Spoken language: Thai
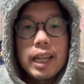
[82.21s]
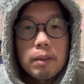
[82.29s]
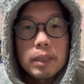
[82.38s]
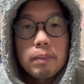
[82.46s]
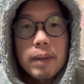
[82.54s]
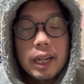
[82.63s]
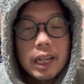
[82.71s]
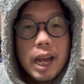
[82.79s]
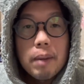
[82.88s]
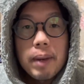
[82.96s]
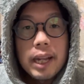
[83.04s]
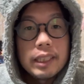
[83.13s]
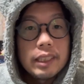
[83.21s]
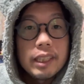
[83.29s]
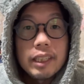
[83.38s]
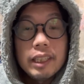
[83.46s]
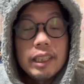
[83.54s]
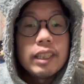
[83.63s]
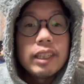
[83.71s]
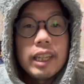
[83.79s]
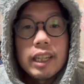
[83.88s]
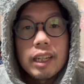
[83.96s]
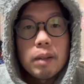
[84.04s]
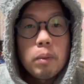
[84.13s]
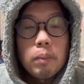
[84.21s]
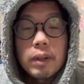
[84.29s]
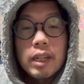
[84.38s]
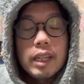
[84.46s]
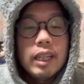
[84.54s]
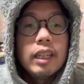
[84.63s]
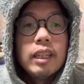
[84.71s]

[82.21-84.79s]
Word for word: รับสมัครงานผ่านอินเทอร์เน็ต แล้วผมก็เลย